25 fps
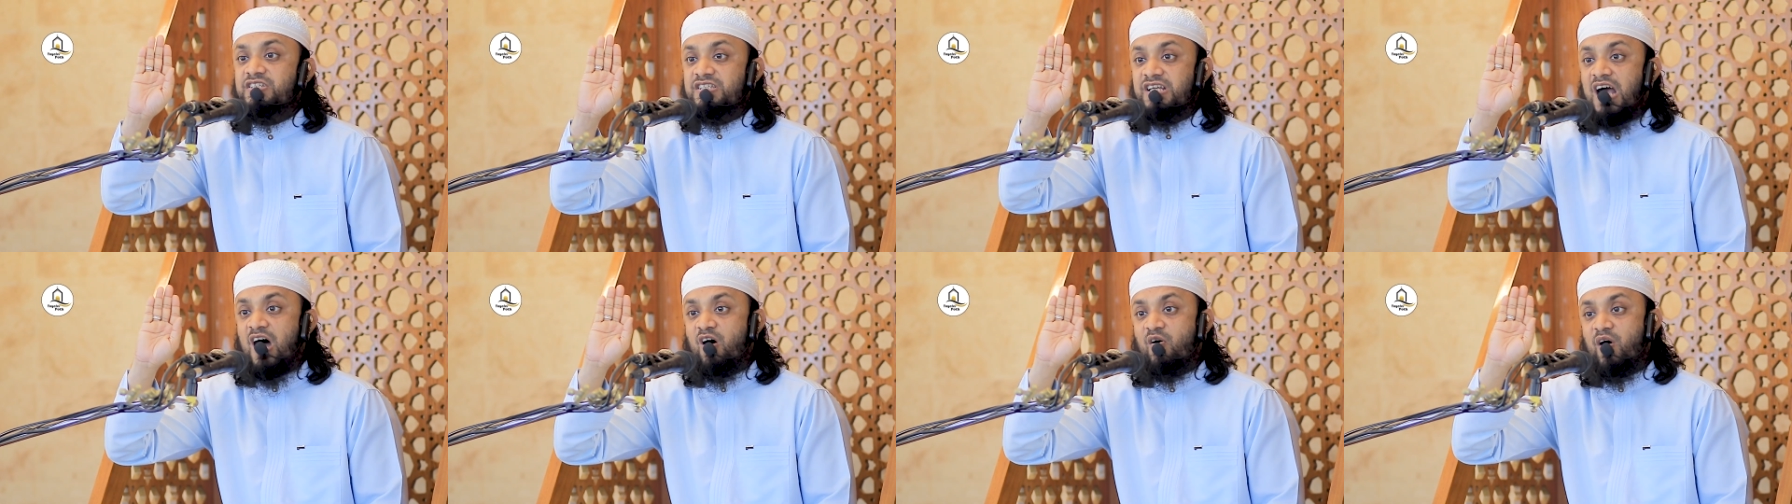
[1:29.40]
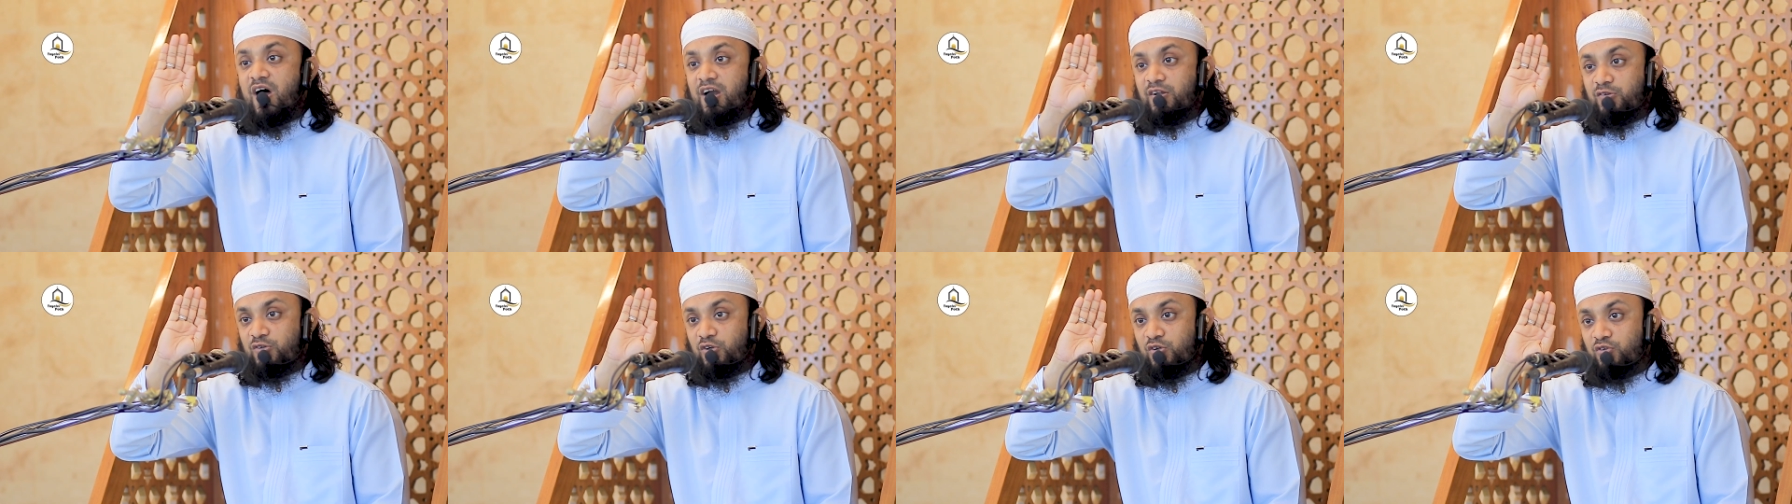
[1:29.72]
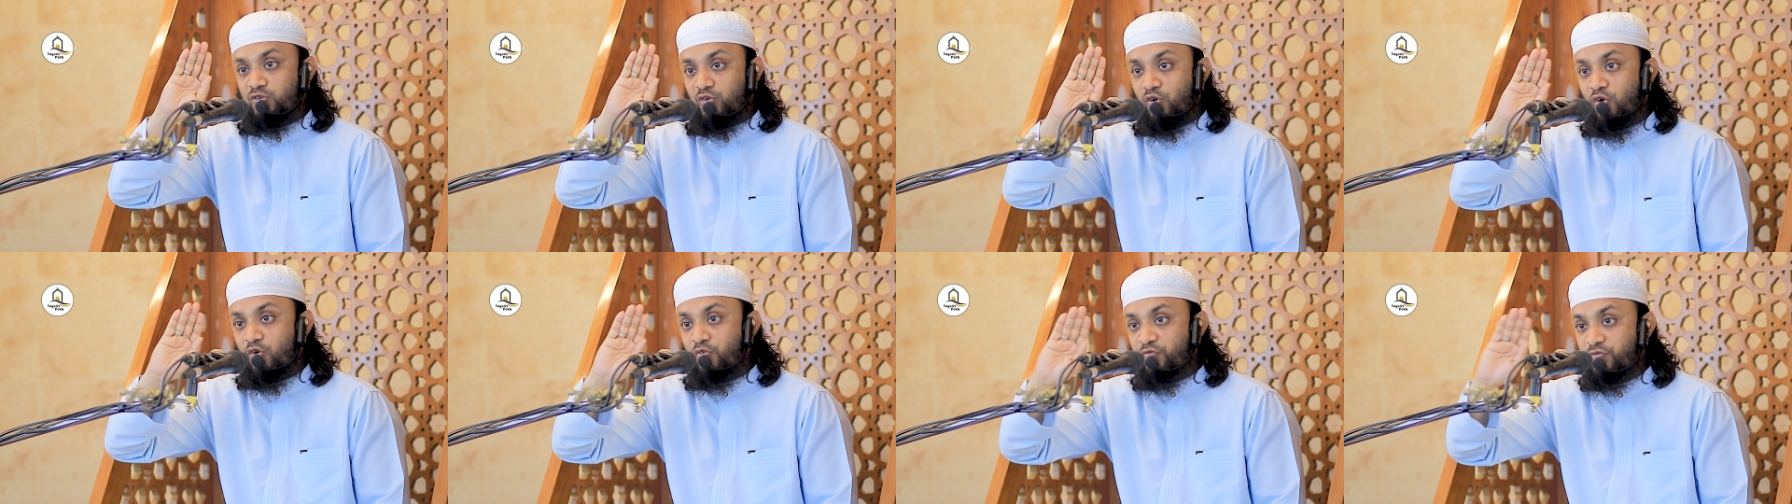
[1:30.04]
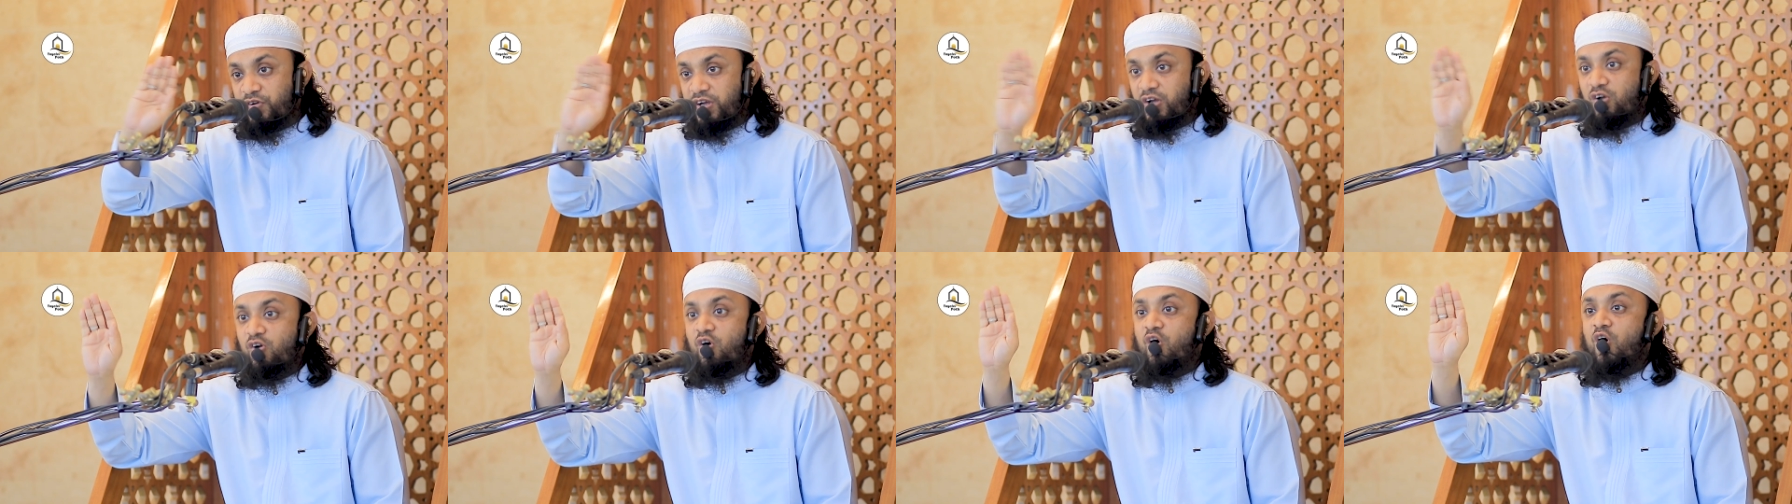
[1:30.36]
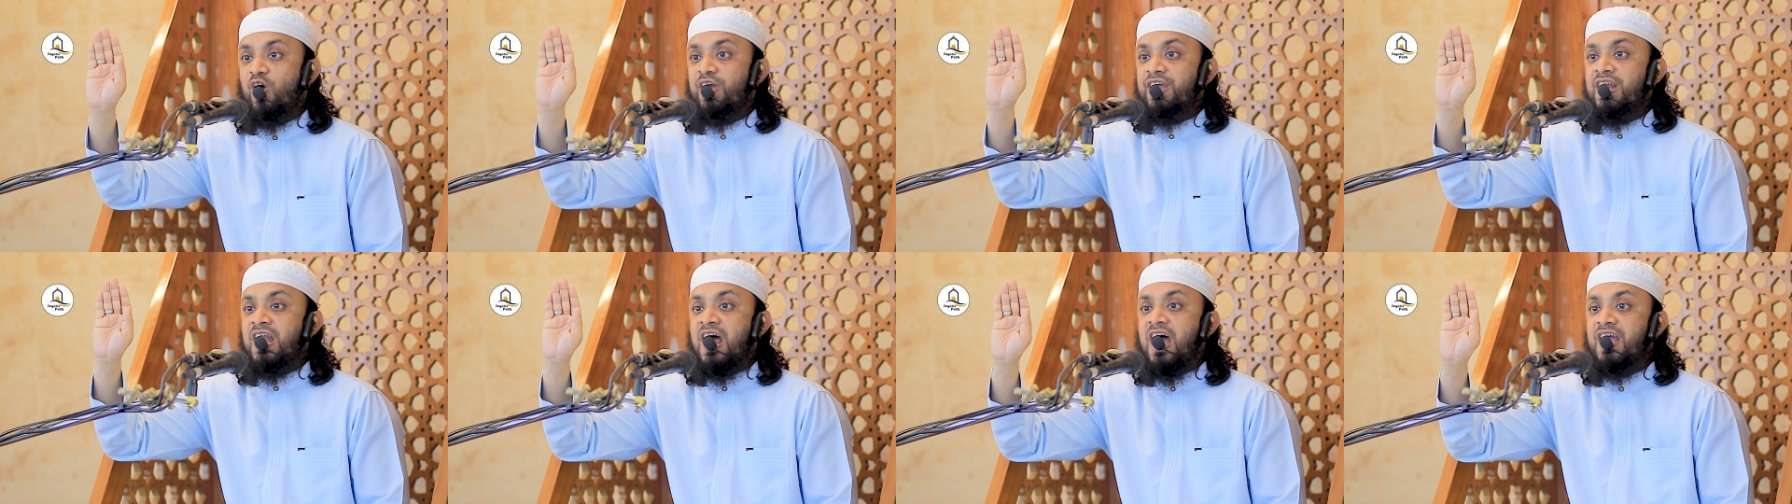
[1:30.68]
যাওয়ার তো তৌফিক
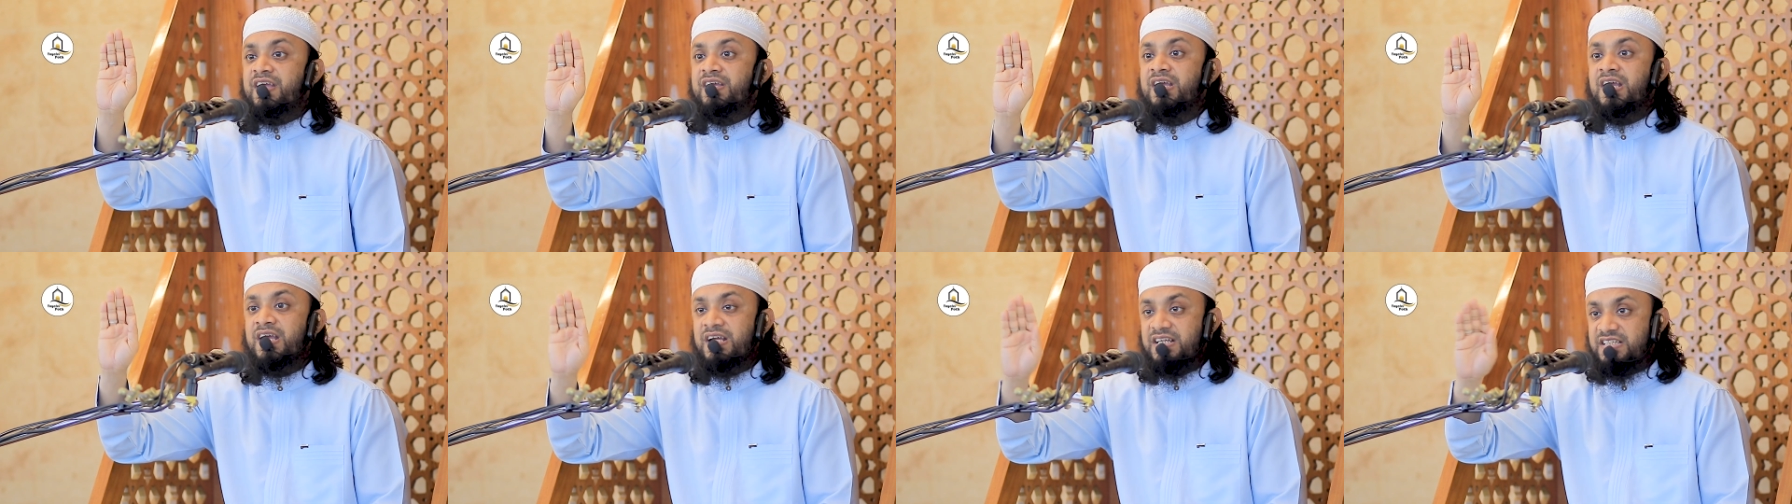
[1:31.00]
হয় নাই